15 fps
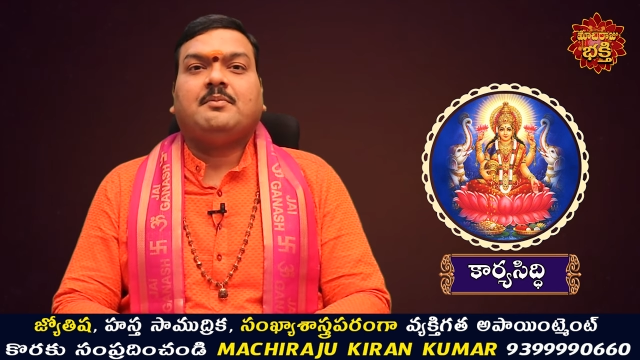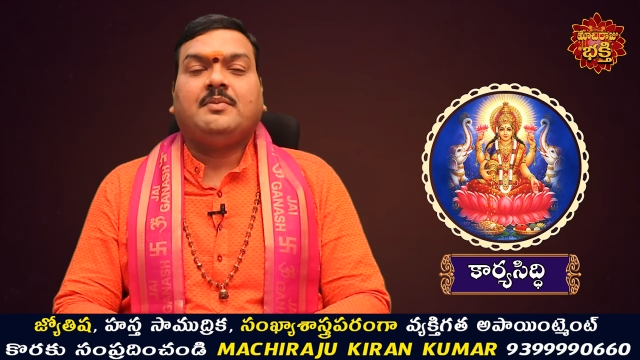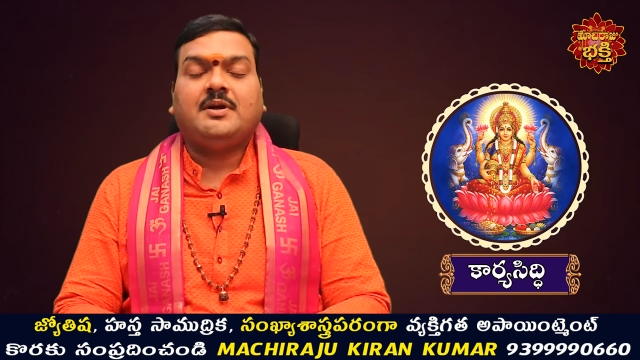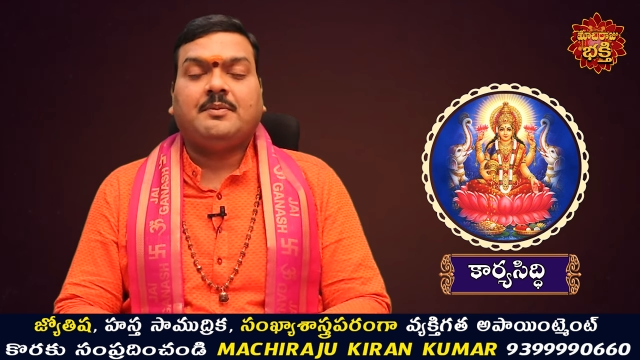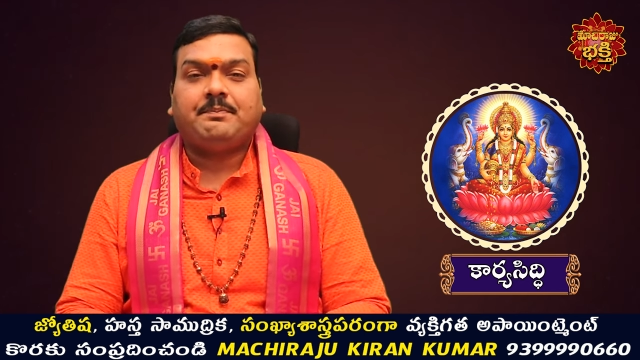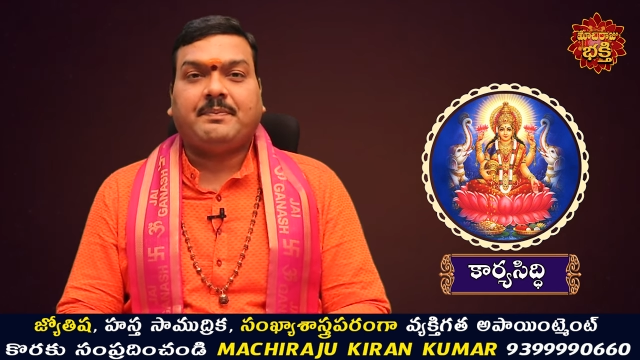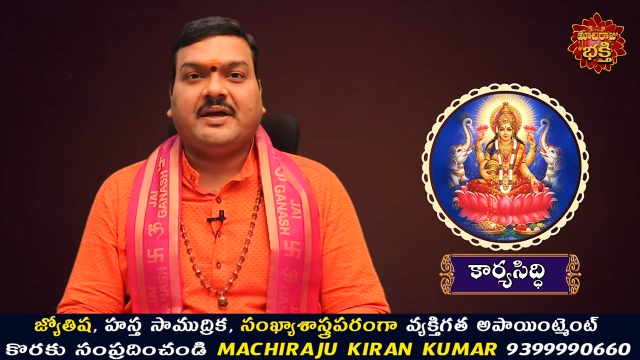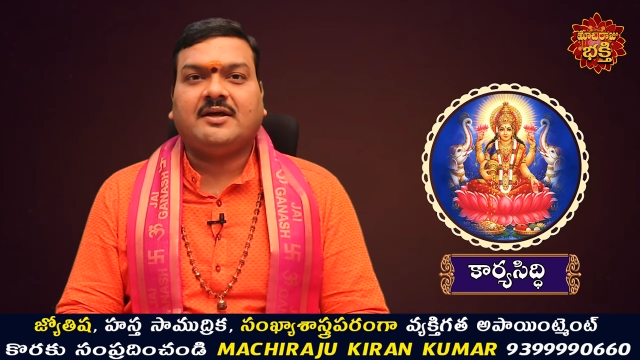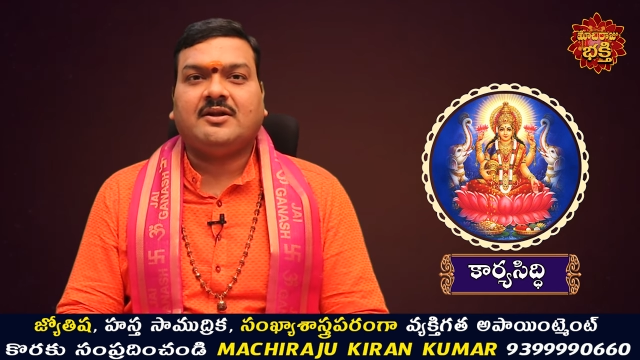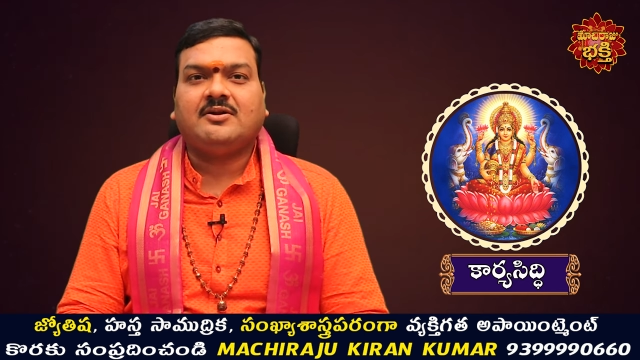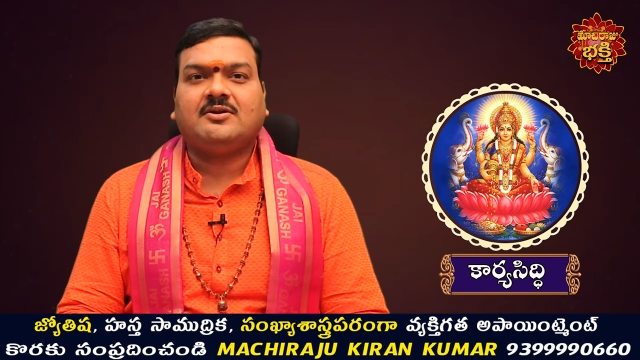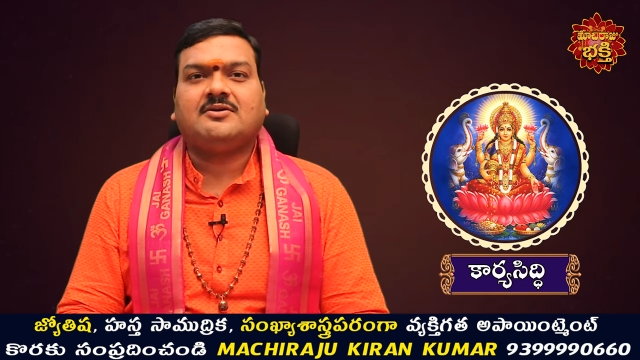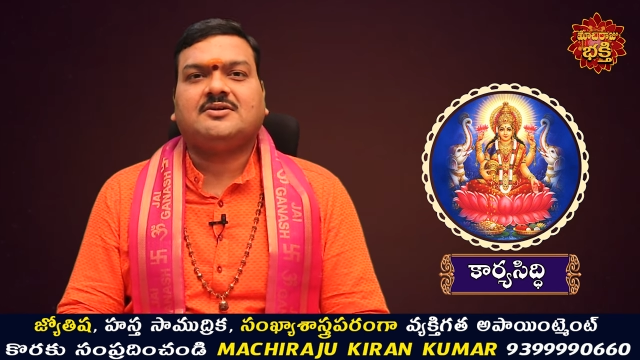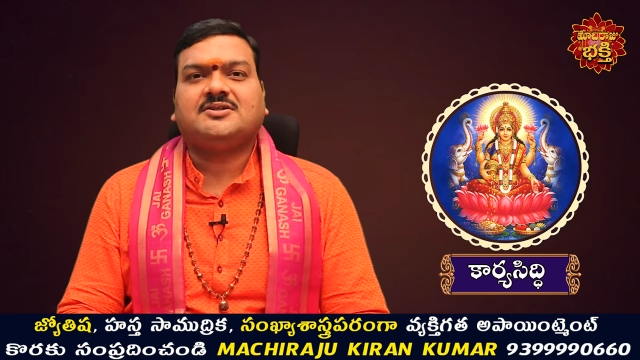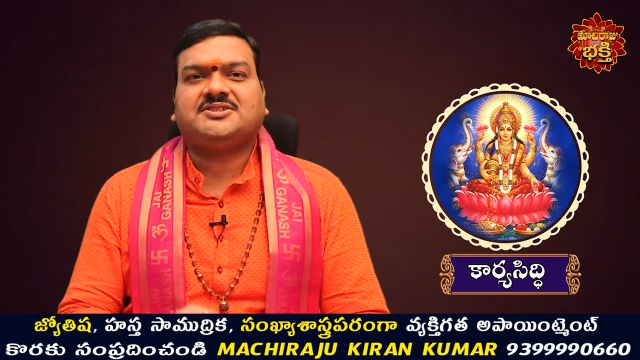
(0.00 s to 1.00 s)
మీ
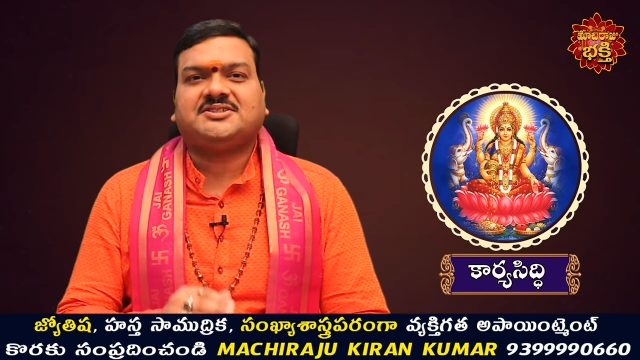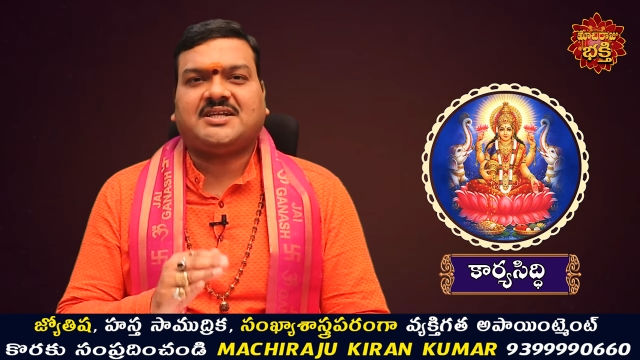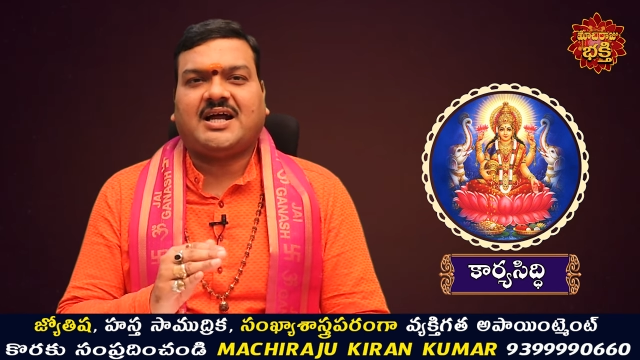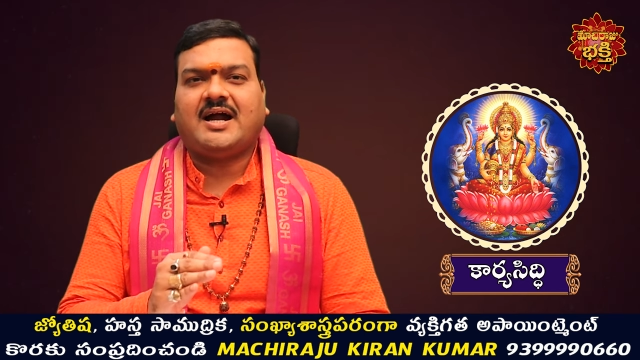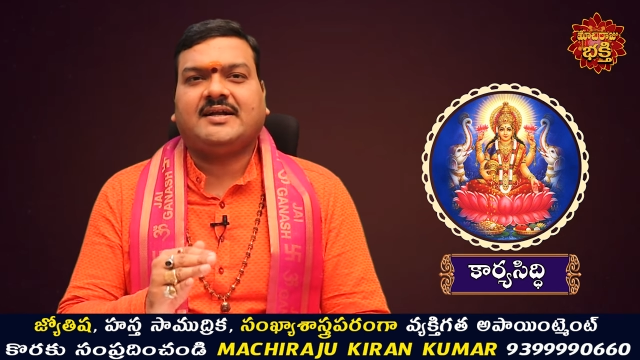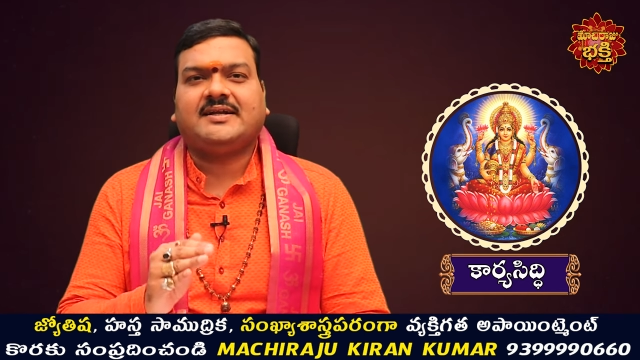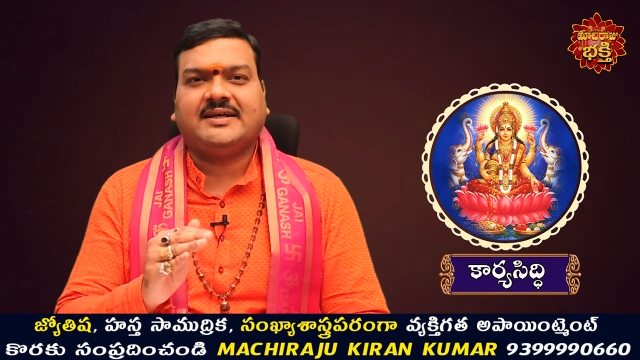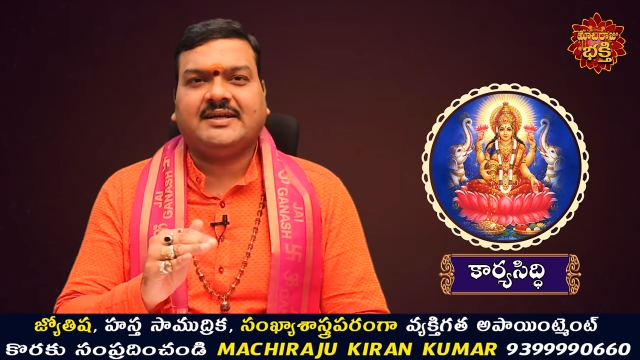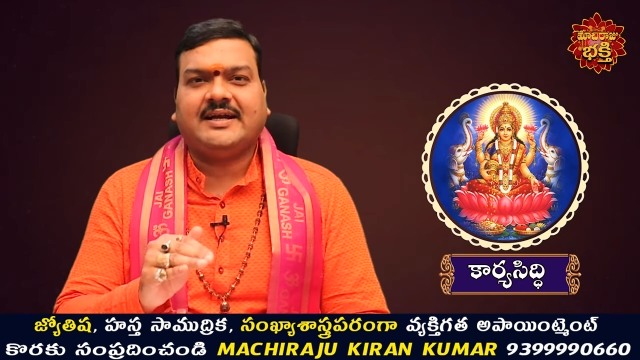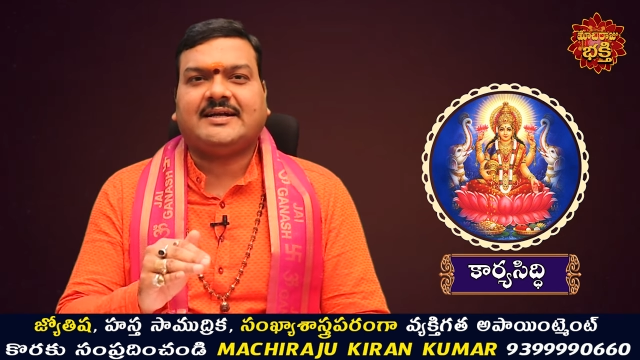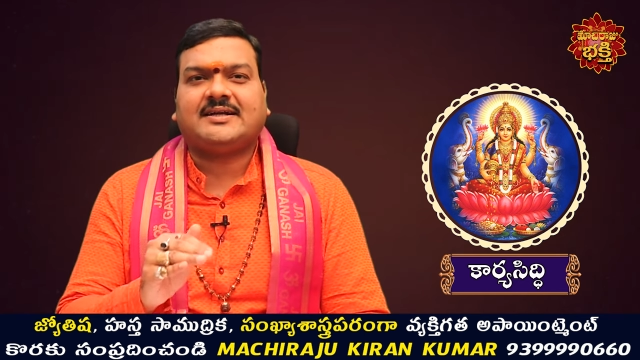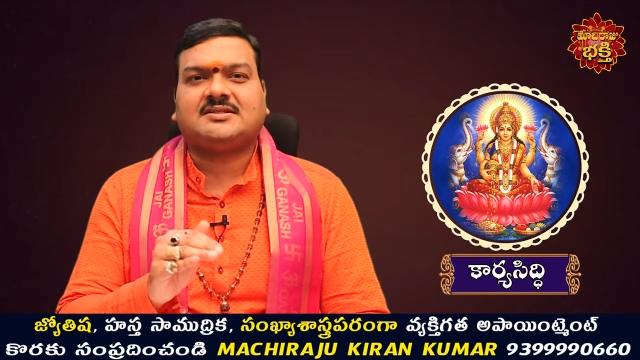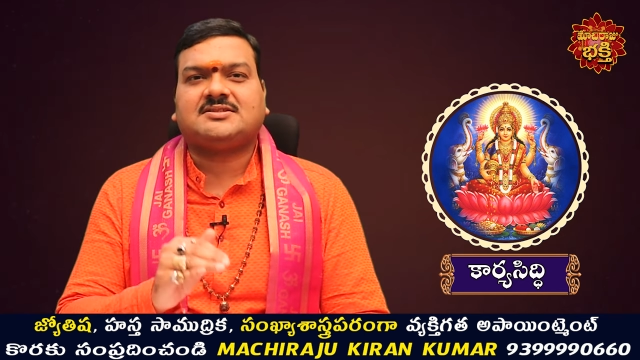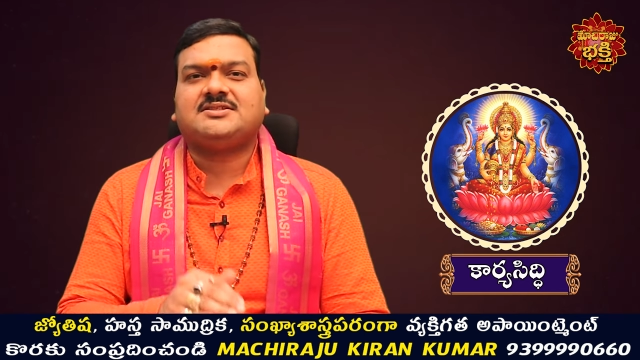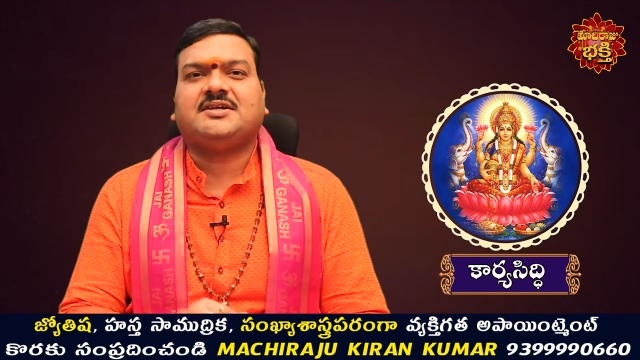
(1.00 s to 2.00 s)
పేరులో స్టార్టింగ్
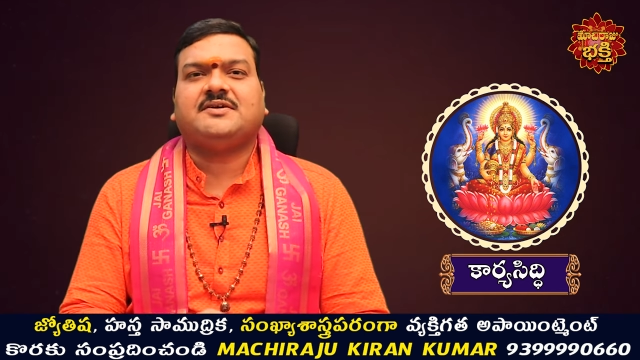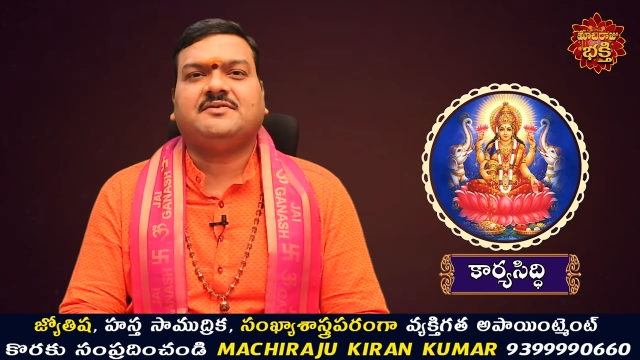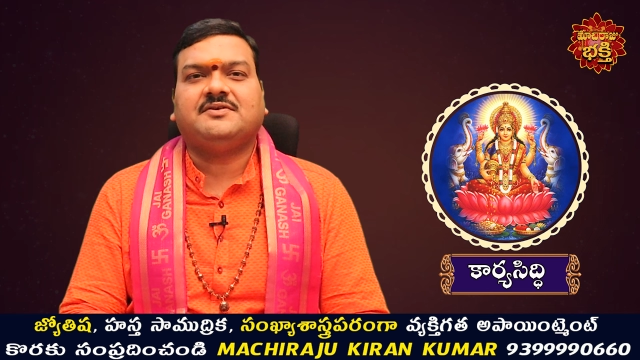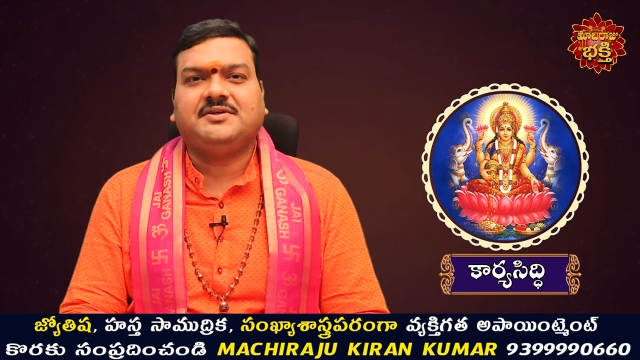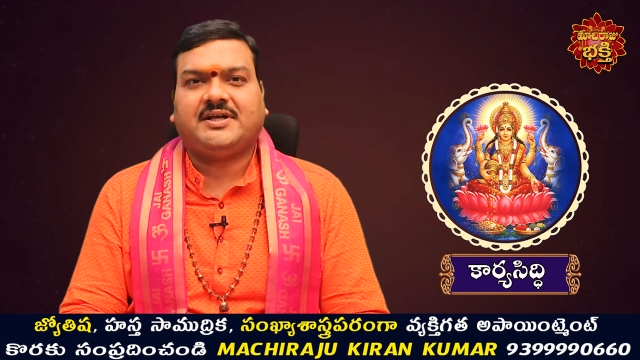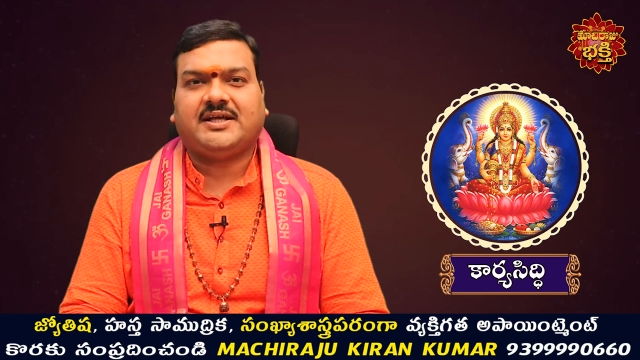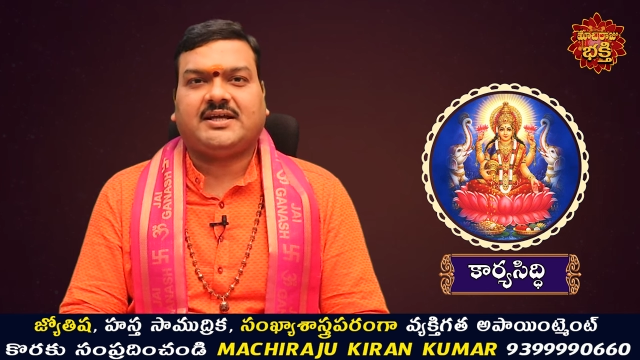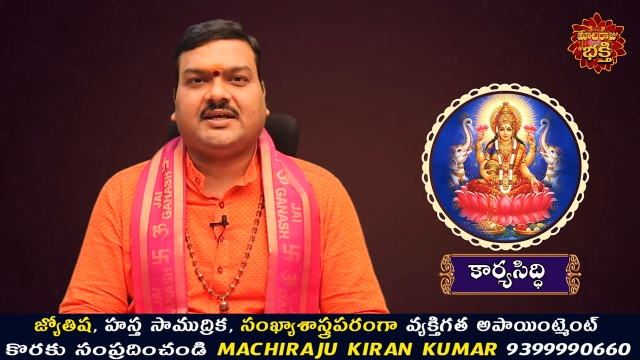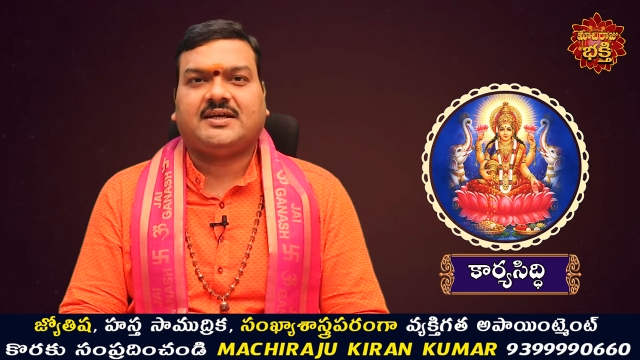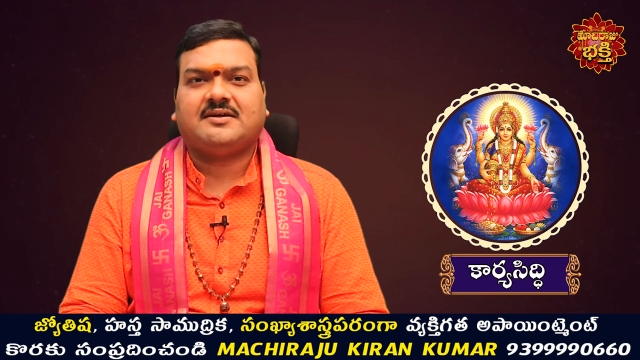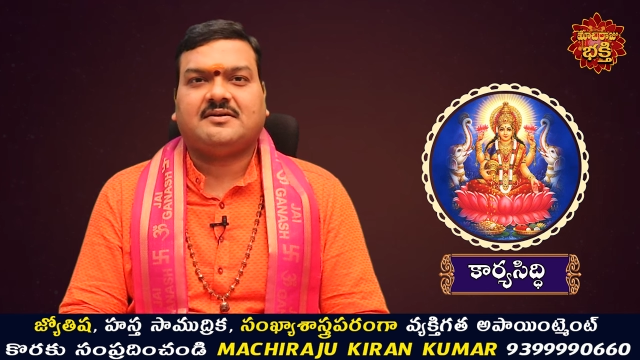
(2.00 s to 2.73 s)
లెటర్ జీ ఉంటే